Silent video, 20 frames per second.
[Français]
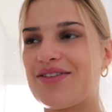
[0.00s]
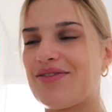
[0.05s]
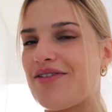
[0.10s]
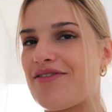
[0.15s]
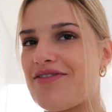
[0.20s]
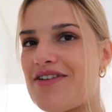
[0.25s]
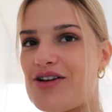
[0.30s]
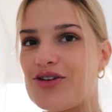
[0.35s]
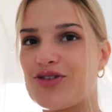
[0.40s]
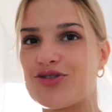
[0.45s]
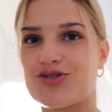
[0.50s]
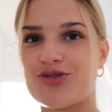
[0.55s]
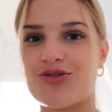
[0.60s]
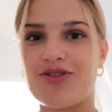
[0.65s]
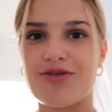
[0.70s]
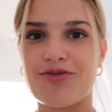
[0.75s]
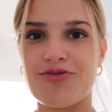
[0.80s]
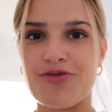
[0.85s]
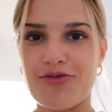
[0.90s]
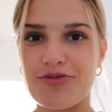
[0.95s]
Il va falloir que je trouve
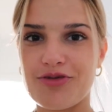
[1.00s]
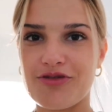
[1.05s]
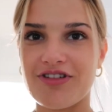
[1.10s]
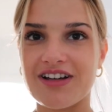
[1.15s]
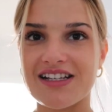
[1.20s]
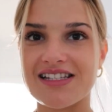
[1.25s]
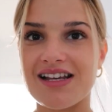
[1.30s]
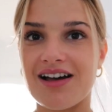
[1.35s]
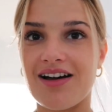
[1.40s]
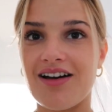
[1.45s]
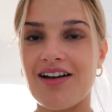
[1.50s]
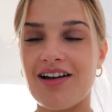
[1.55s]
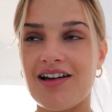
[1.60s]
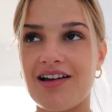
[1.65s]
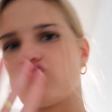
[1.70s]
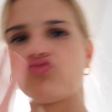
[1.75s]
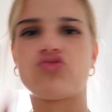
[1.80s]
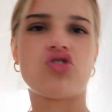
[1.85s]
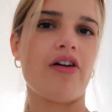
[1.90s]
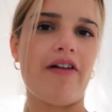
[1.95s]
un moment pour faire ça.
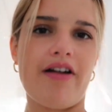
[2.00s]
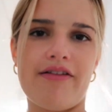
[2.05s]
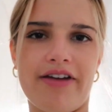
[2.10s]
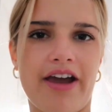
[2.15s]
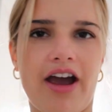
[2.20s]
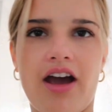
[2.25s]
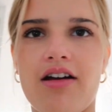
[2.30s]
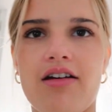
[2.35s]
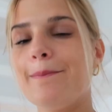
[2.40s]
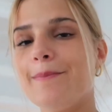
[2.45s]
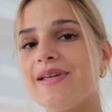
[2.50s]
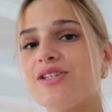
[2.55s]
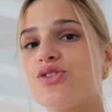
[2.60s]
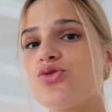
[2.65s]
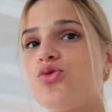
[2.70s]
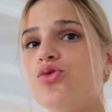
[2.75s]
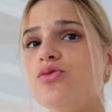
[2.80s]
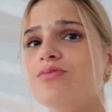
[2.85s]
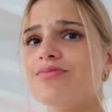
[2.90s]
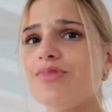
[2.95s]
Ça va le faire. Mais du
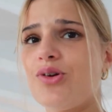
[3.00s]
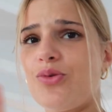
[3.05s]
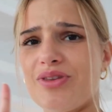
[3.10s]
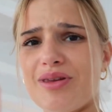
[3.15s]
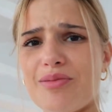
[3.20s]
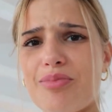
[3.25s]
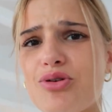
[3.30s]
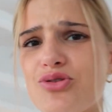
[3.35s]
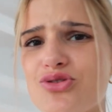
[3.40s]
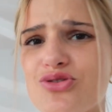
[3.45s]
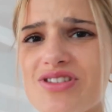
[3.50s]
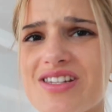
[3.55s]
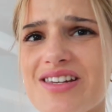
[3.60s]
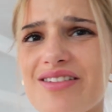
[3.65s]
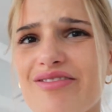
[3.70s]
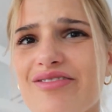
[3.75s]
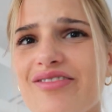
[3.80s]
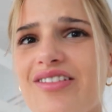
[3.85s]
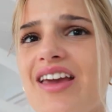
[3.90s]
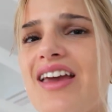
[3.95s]
coup, on est
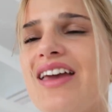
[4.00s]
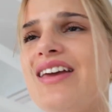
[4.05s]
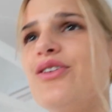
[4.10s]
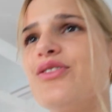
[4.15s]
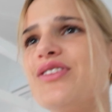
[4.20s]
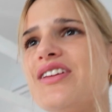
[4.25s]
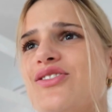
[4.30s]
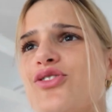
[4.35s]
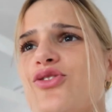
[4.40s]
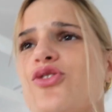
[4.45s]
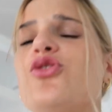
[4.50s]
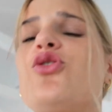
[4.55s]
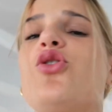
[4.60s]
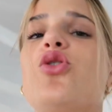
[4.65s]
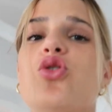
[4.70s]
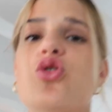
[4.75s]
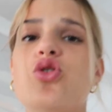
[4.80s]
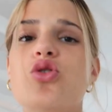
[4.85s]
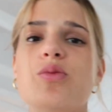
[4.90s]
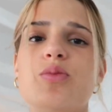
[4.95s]
productif. Et en attendant que
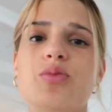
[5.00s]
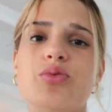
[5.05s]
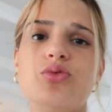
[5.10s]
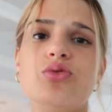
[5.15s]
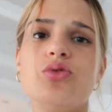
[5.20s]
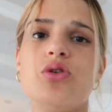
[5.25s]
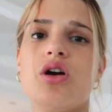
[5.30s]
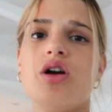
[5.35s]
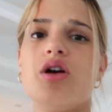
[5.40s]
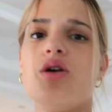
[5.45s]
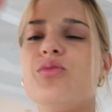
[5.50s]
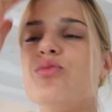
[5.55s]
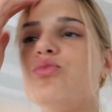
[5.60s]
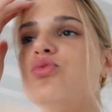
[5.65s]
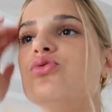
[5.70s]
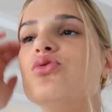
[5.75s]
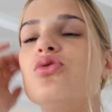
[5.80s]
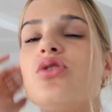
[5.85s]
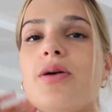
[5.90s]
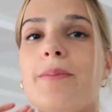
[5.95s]
l'eau boue
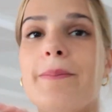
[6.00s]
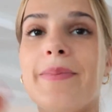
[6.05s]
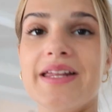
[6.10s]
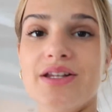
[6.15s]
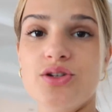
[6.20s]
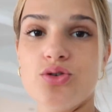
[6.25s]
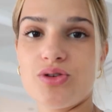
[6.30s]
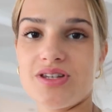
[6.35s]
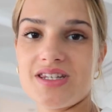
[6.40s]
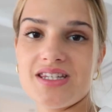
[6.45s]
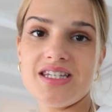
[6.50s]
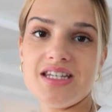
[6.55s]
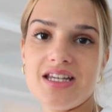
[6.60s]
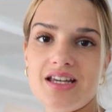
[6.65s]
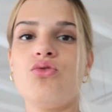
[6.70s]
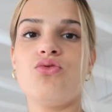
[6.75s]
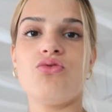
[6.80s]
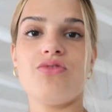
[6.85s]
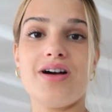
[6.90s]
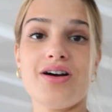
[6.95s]
pour mes gnocchis,
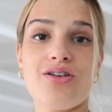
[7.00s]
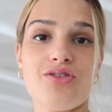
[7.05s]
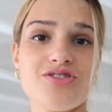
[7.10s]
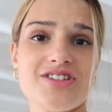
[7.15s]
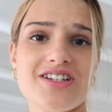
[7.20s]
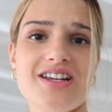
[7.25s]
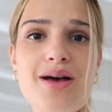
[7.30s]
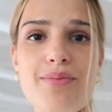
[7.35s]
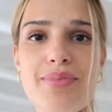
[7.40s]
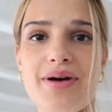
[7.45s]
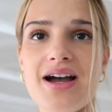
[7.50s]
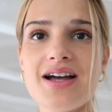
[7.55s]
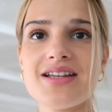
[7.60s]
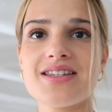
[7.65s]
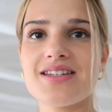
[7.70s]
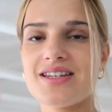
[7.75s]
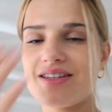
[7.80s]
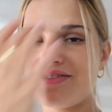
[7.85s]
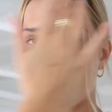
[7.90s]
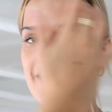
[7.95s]
on va ranger l'appart,
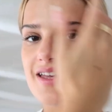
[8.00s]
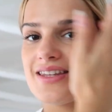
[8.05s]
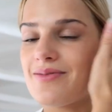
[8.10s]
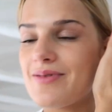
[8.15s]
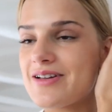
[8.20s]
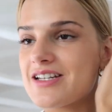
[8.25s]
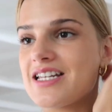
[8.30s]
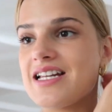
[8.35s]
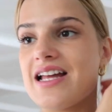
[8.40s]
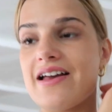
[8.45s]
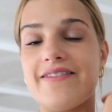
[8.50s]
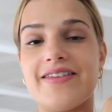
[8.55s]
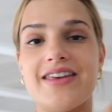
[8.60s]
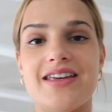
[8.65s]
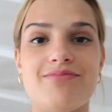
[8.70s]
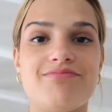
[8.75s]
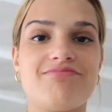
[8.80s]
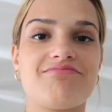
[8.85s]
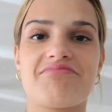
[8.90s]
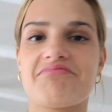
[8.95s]
et faire des machines à
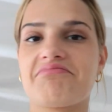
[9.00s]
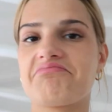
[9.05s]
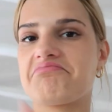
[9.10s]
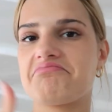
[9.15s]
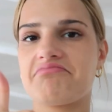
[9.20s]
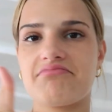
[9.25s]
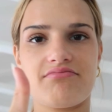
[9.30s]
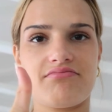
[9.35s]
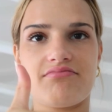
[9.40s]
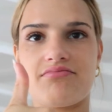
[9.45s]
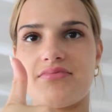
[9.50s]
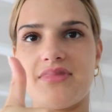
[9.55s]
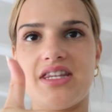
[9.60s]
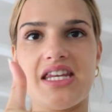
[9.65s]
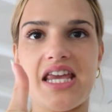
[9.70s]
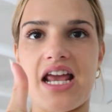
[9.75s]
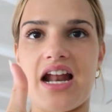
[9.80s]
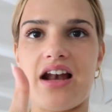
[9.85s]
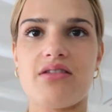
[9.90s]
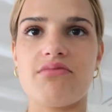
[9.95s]
laver.
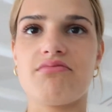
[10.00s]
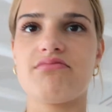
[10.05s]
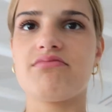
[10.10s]
Nickel.